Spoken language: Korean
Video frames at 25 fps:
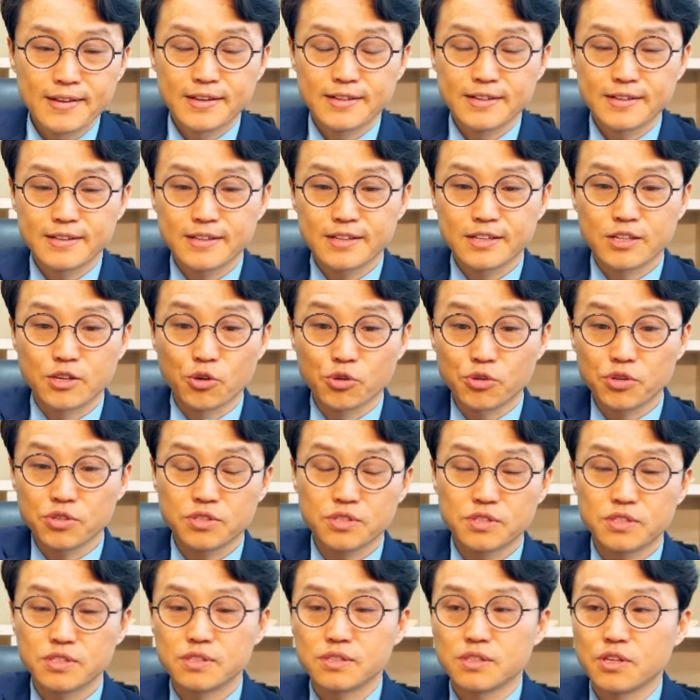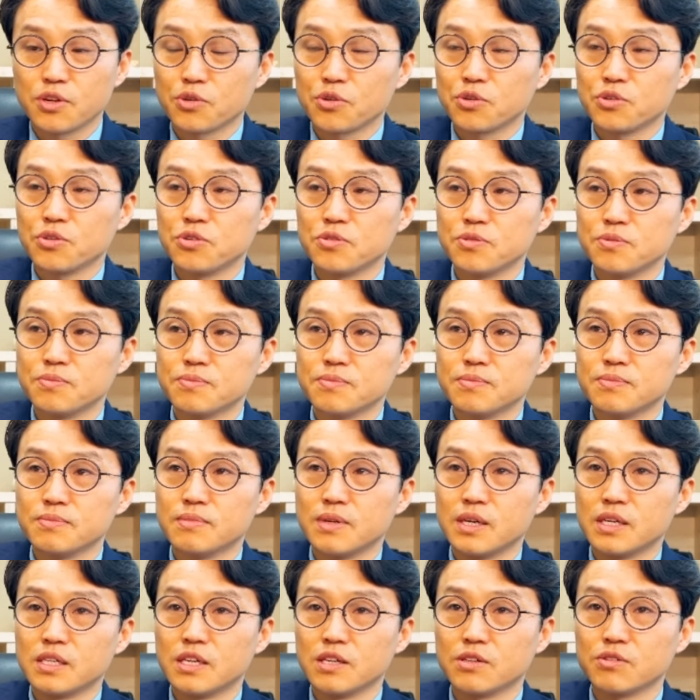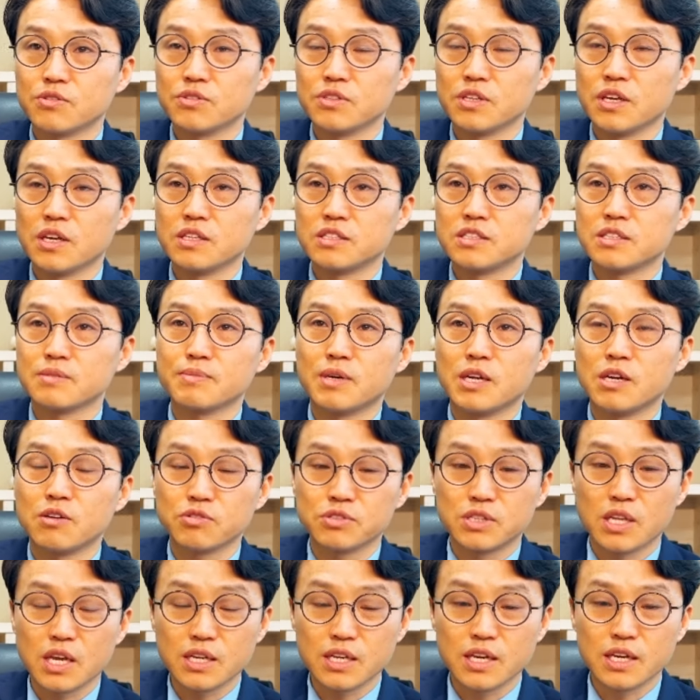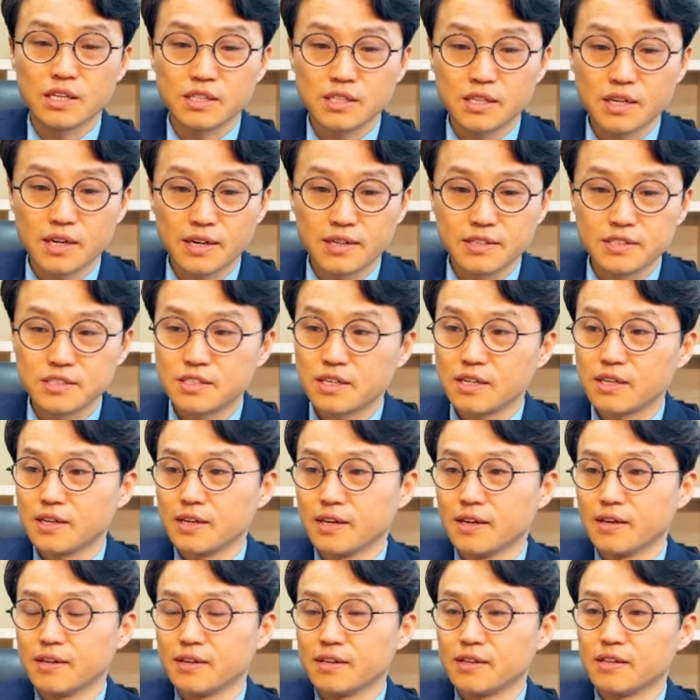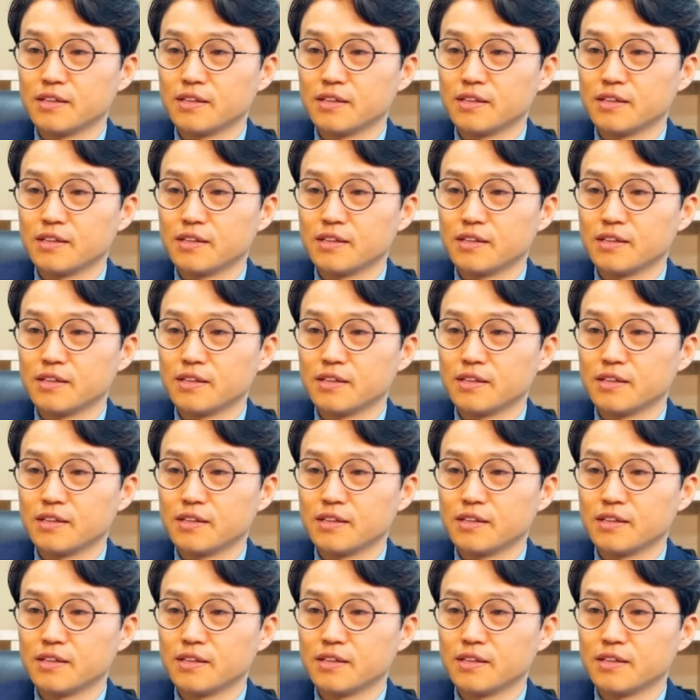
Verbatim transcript: 예, 결혼을, 결혼만 하고 예식만 하고 땡이 아니라 이제